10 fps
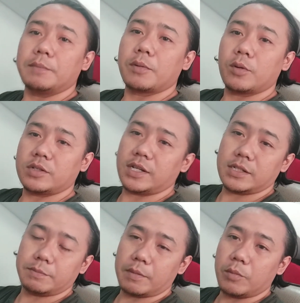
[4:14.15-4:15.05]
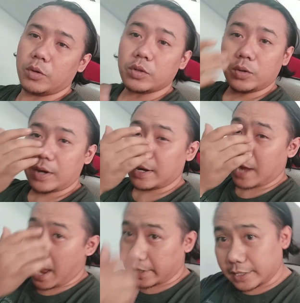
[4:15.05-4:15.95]
proses
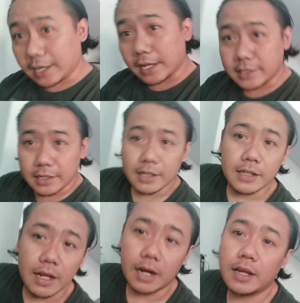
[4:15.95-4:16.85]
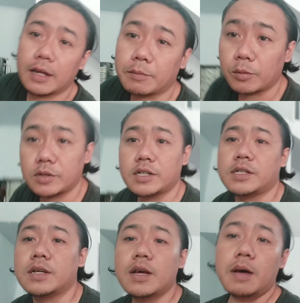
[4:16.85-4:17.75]
pemotongan ID card jadi kita lihat
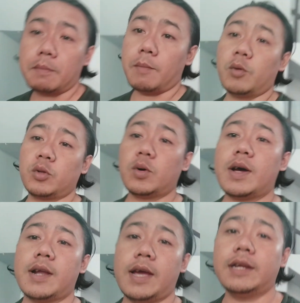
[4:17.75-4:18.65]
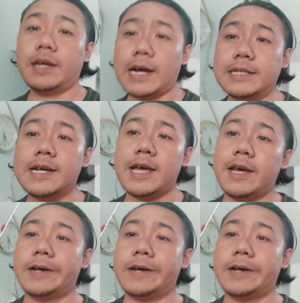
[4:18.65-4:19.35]
proses pemotongan ID cardnya